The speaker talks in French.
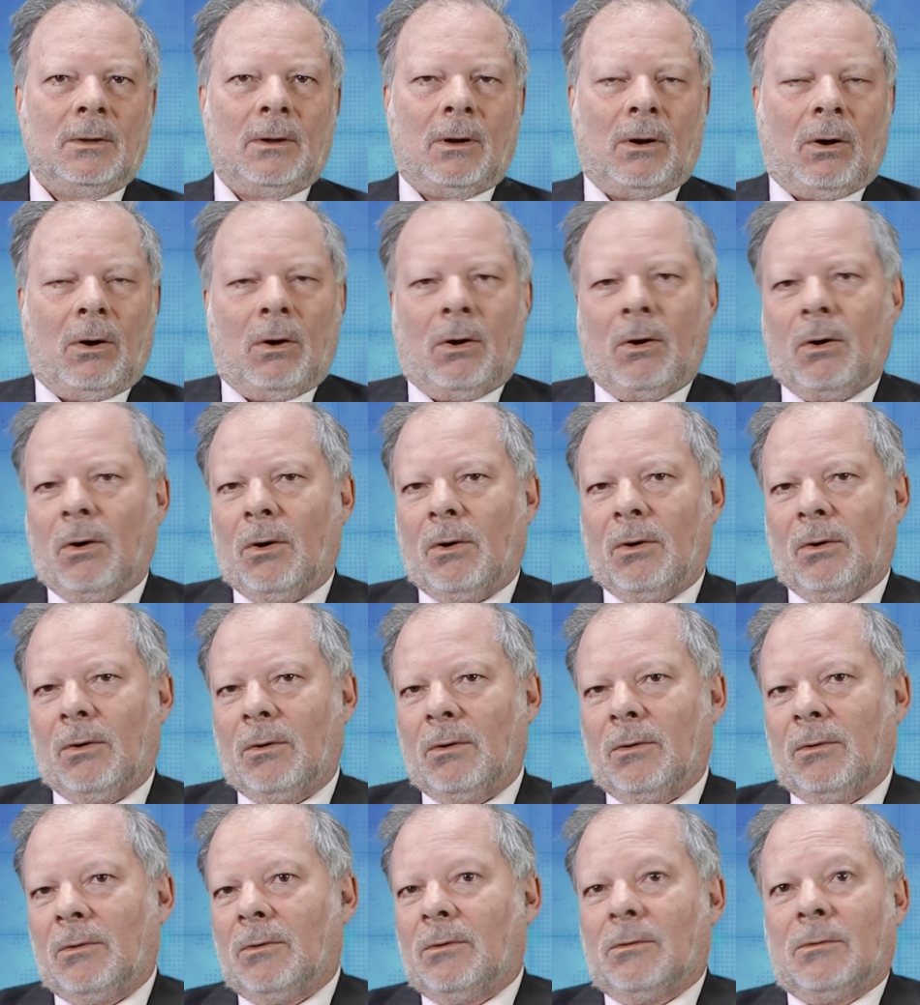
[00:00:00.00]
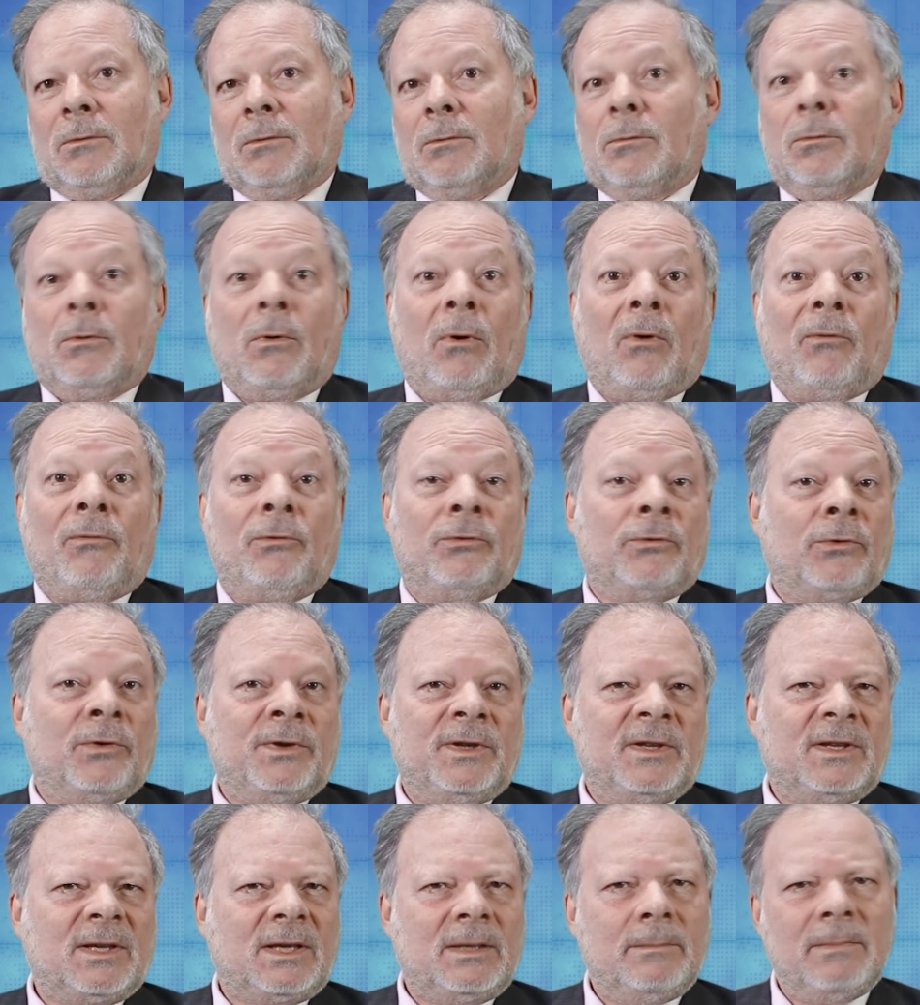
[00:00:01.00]
en, faisant
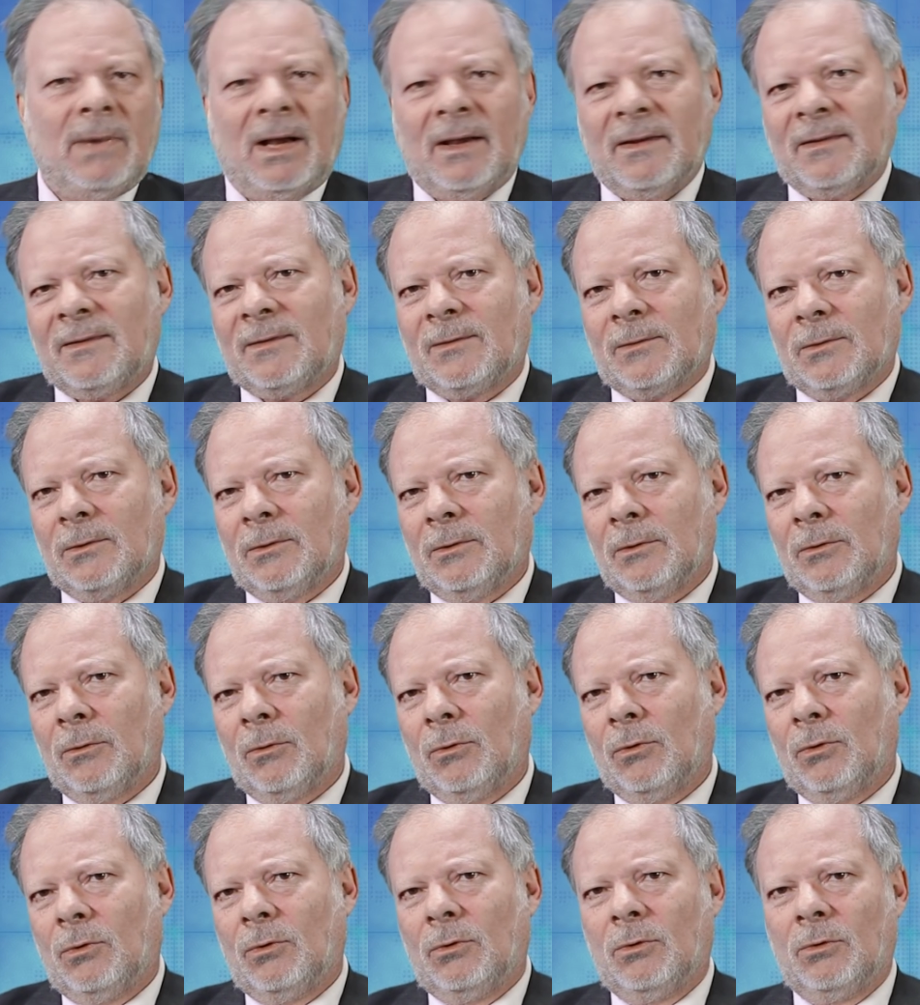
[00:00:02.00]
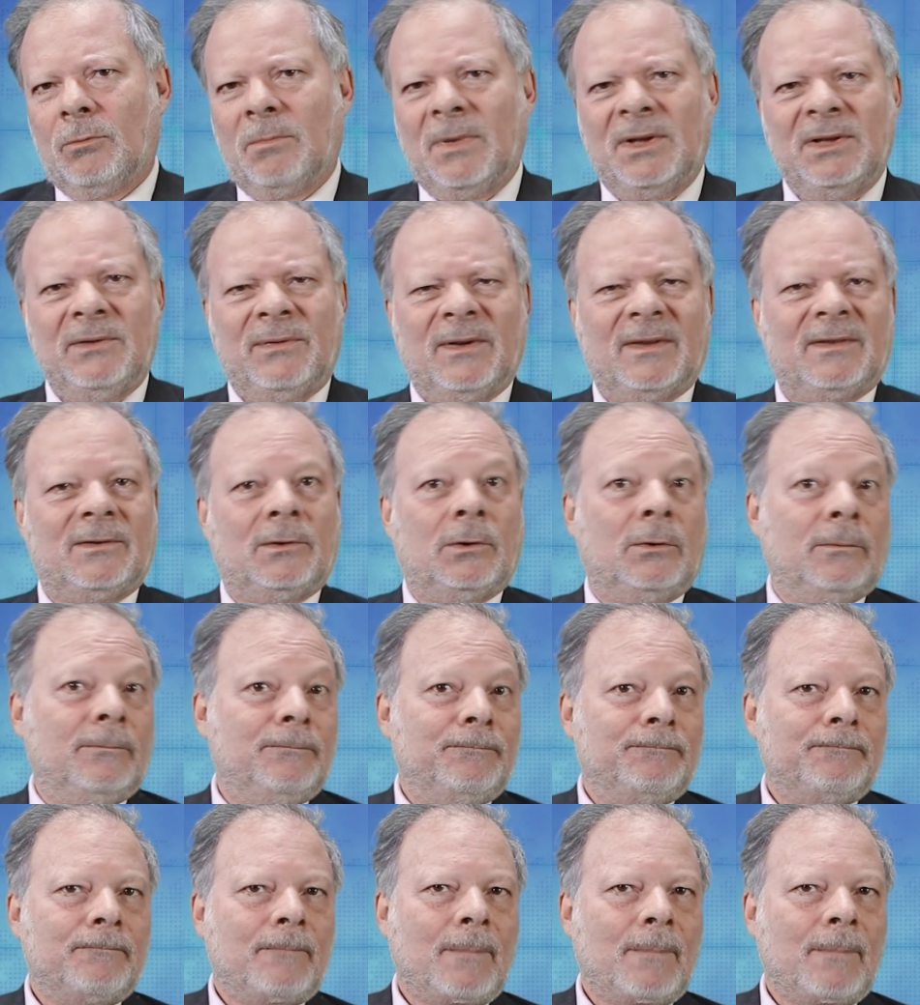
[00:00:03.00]
des grimaces aux manifestants